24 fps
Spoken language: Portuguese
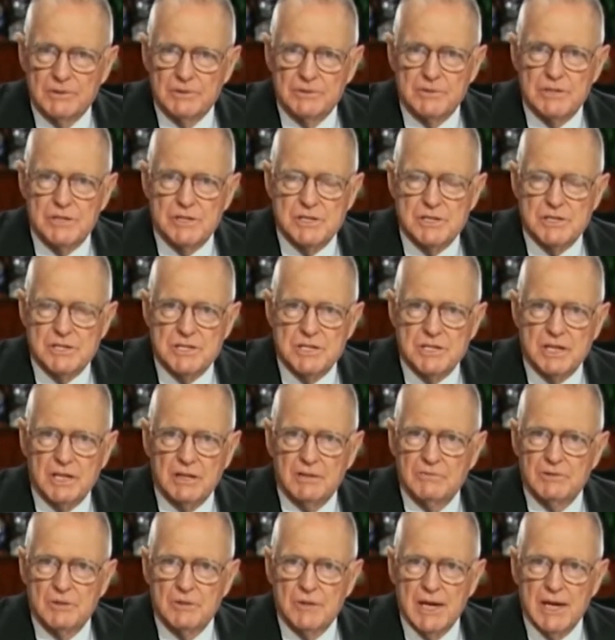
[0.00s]
Jesus disse
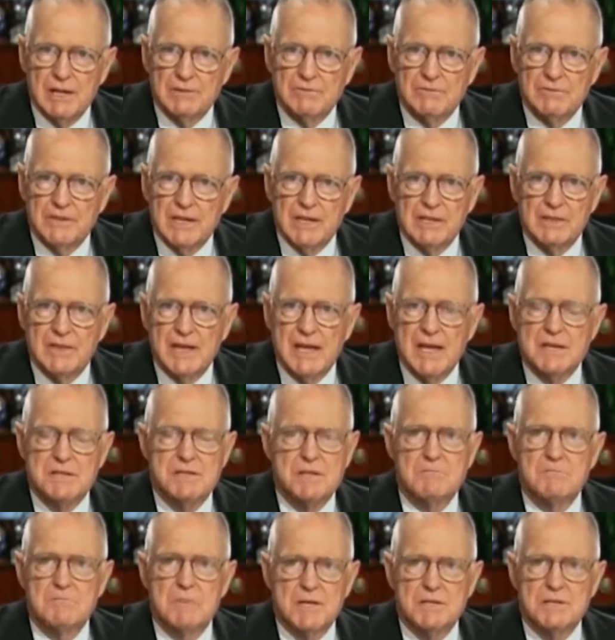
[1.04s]
que se você tivesse fé
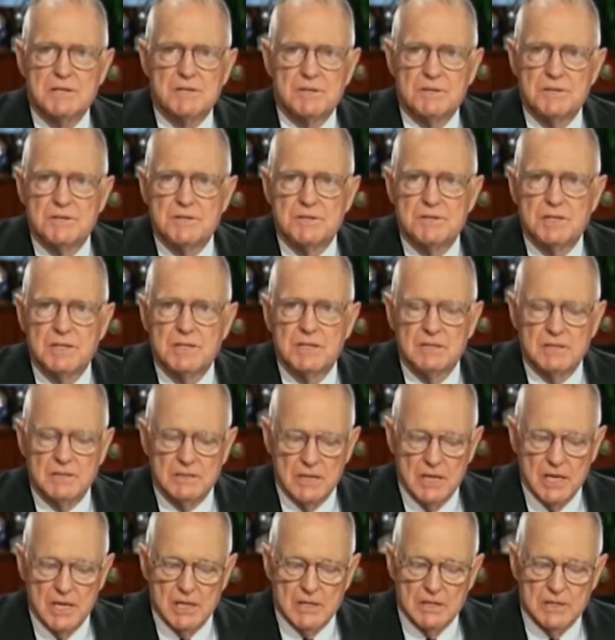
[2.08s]
como uma semente de
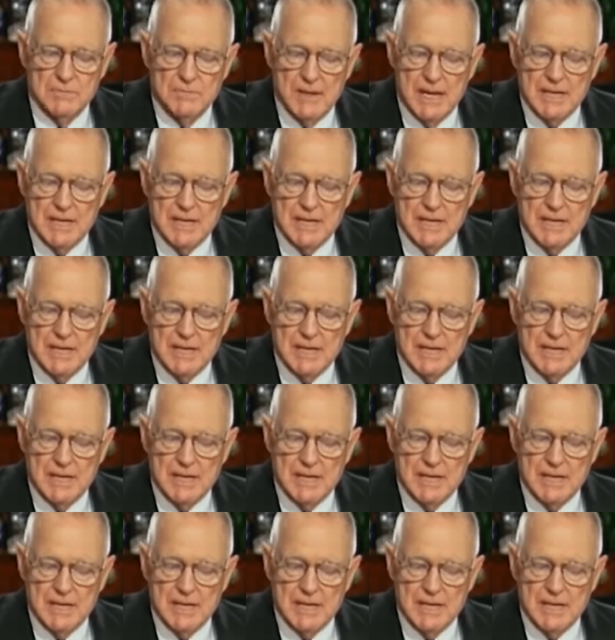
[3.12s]
mostarda,